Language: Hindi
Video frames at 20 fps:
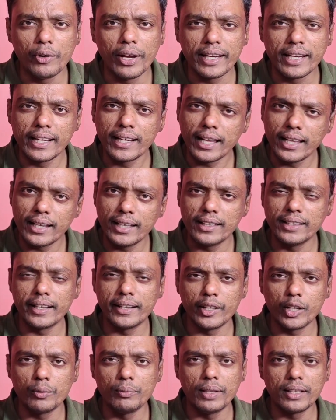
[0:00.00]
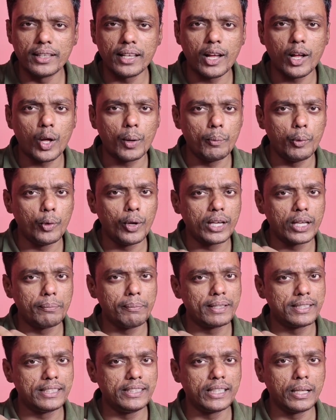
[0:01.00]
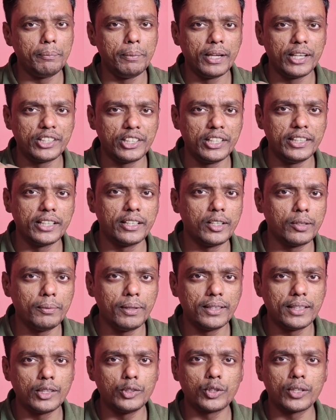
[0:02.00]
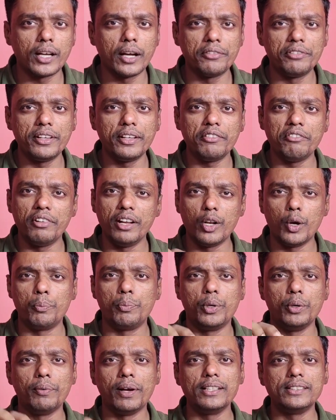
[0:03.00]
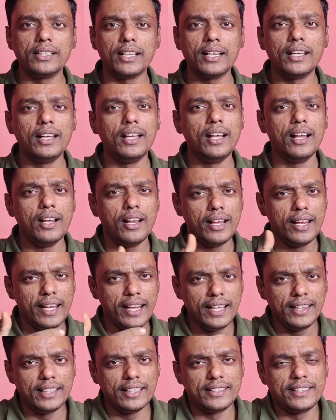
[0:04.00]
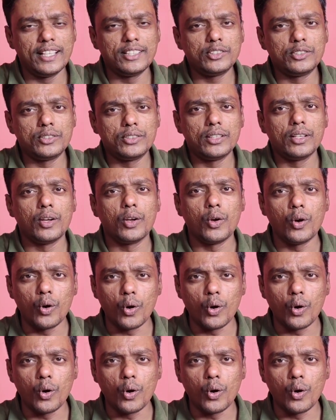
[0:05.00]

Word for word: मीवाई के डॉलर ही देखने को मिलता है और मीवाई की मैसेजिंग एप्लीकेशन देखने को मिलता है जो काफ़ी वेल ऑप्टिमाइज है इन द सेंस